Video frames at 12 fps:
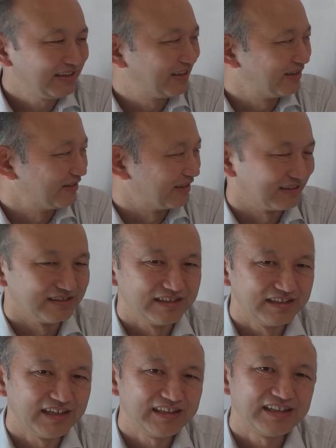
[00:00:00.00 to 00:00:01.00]
て言うんですよ
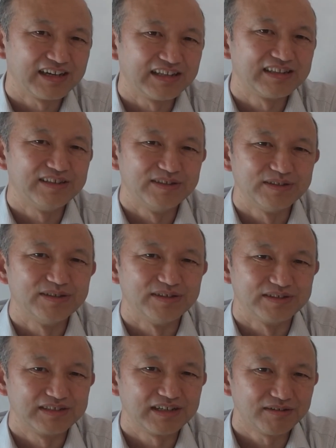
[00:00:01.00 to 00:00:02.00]
でなんでかっていう
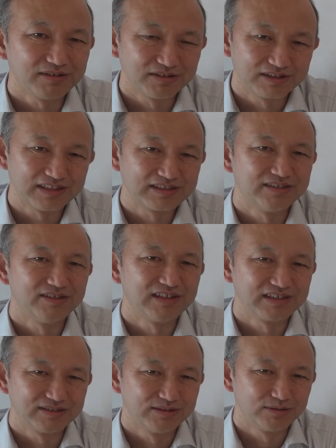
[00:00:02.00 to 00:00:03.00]
とチェコの鉄道
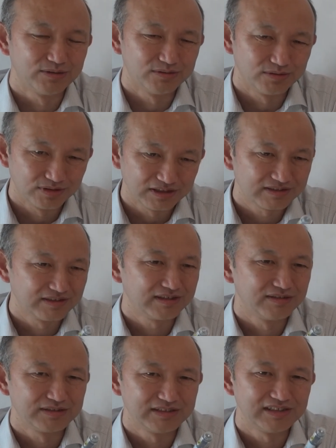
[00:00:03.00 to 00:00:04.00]
がそのドネツク行
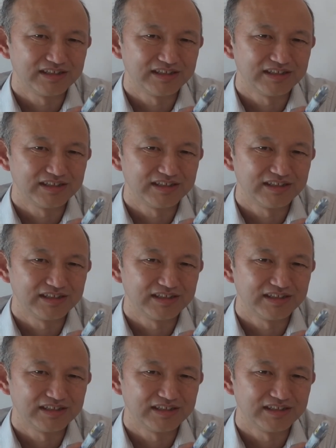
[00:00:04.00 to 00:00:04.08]
きの寝